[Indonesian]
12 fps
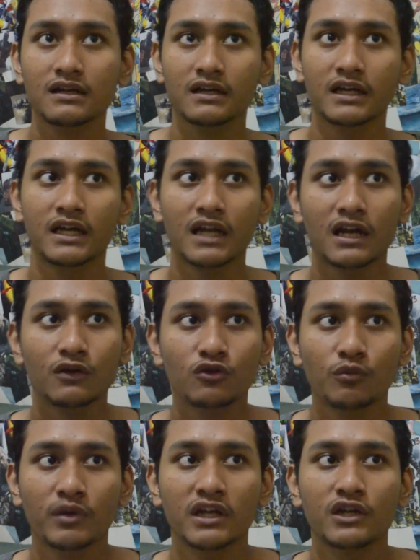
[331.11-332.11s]
Keinginan
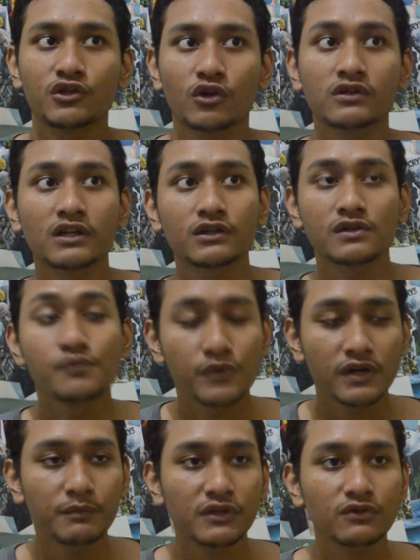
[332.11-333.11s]
untuk menjadi sorcerer
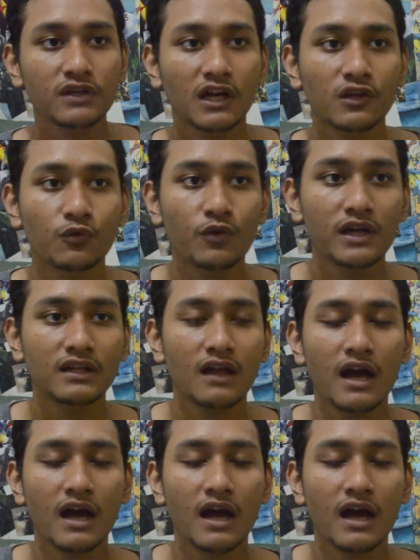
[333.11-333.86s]
supreme itu sangat kuat